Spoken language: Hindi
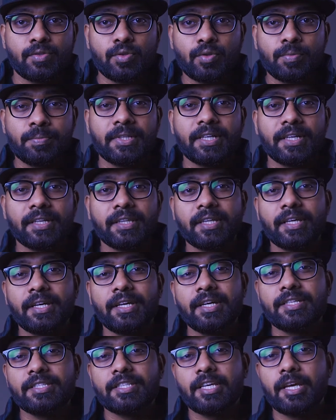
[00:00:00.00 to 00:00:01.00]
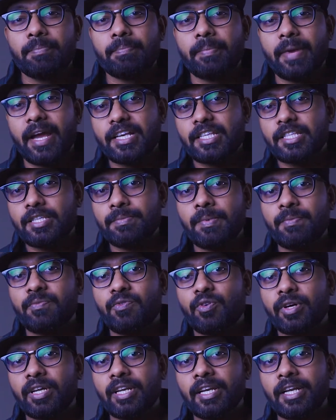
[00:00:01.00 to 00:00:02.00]
जूम करते हैं इसके मैक्सिमम
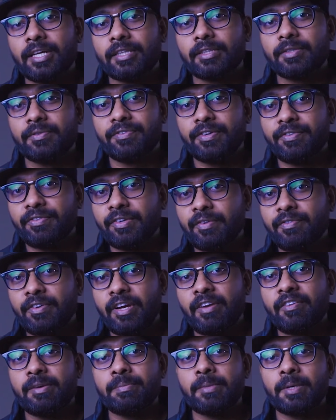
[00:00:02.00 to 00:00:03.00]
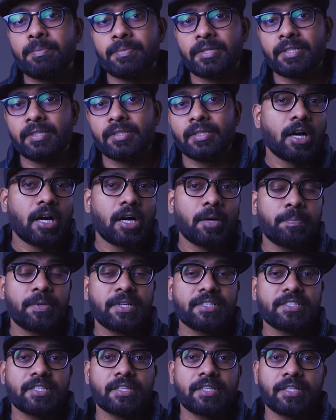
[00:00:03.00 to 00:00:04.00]
फोकल लेंथ 55 mm पर
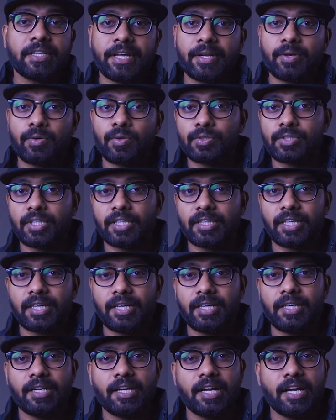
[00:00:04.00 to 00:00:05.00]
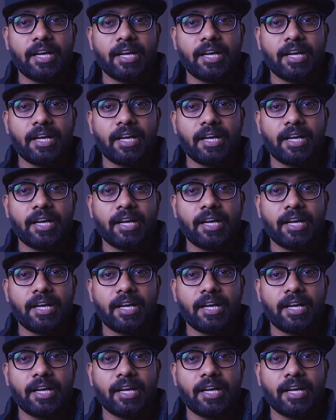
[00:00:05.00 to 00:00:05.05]
अपर्चर नैरो हो जाता है